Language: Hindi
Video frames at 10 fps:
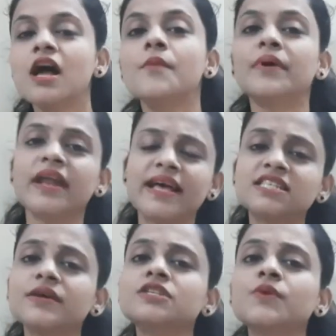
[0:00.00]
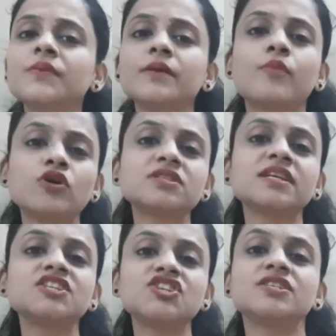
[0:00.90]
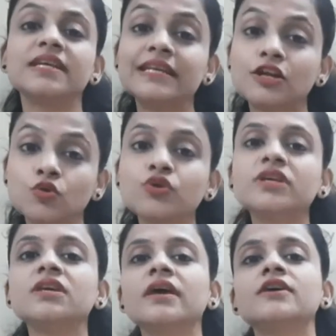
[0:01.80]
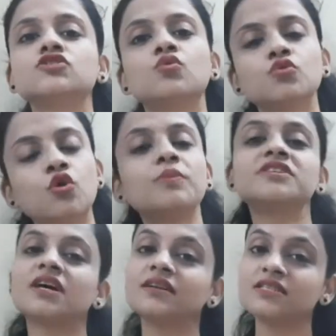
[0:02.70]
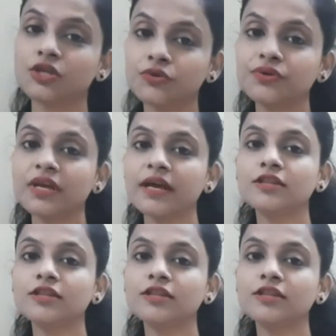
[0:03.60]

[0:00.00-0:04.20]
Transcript: पर ऐसे इसमें मैंने बहुत सारी चीजें इंक्लूड की है जो उनको भी जानना जरूरी है